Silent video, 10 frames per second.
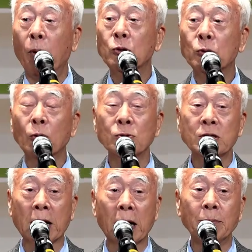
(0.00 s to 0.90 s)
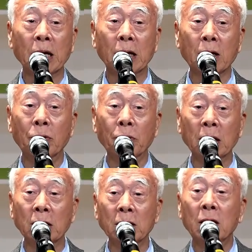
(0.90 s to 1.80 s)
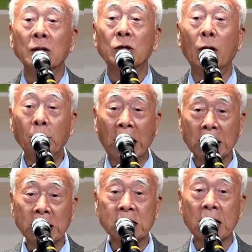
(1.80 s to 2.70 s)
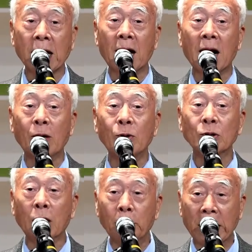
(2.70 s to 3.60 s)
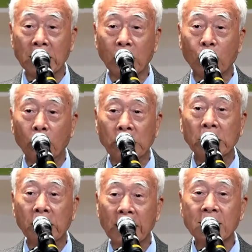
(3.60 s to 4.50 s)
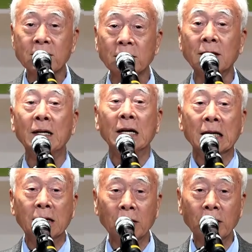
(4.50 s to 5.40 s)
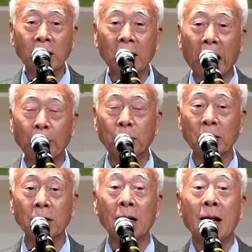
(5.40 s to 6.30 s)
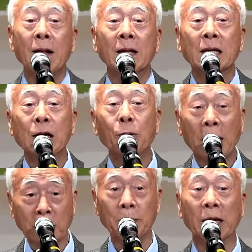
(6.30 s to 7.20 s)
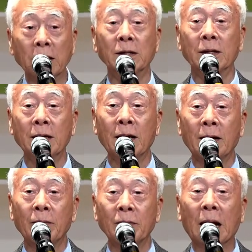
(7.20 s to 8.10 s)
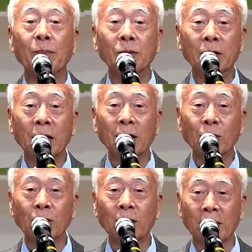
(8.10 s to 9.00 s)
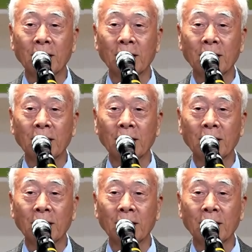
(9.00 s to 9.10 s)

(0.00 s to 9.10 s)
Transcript: 보통 사람의 경우에는 더 많이 생각하고 더 많이 고민을 해서 글을 한번 기왕이면은 남들이